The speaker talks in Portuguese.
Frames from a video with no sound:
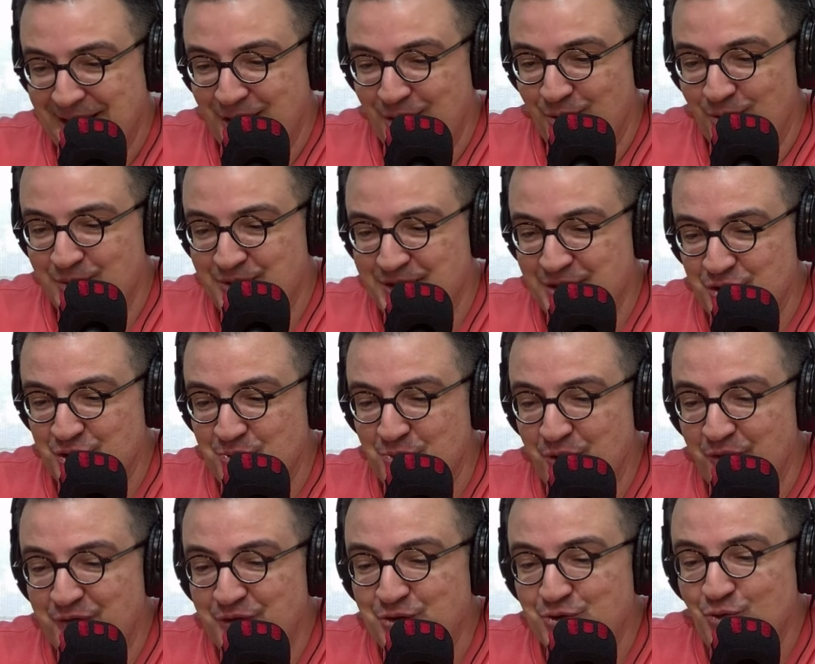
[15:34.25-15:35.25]
Eu não sei se o meu
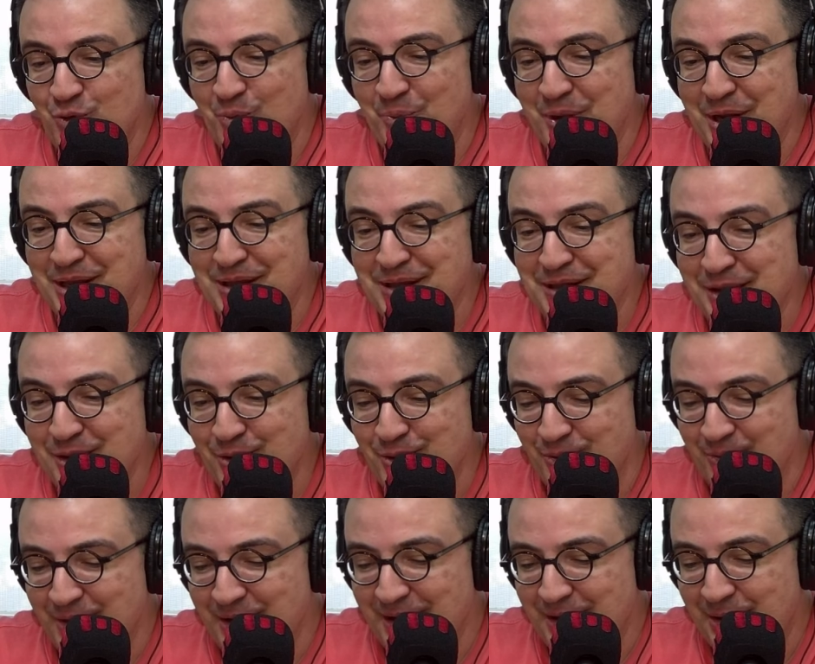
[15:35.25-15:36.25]
ouvinte
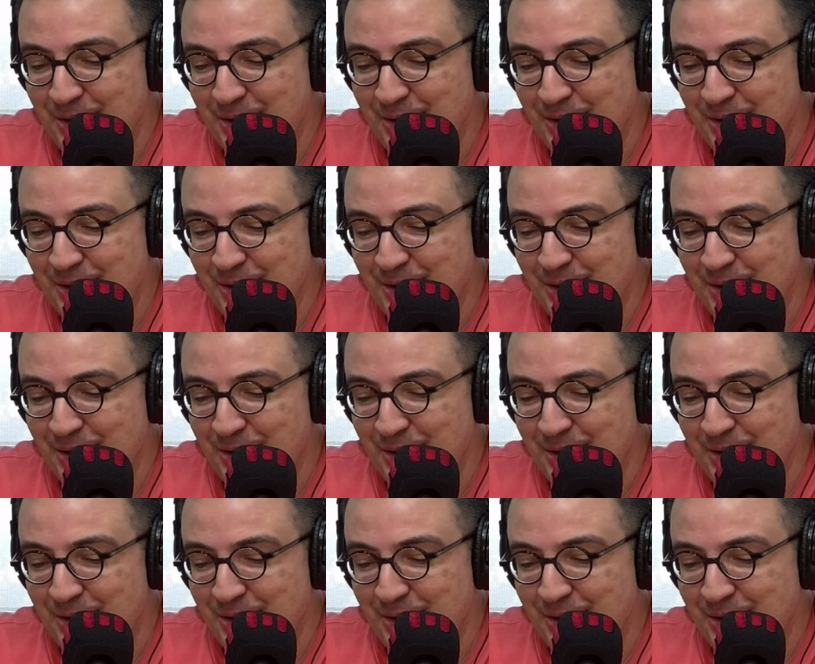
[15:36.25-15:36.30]
compreendeu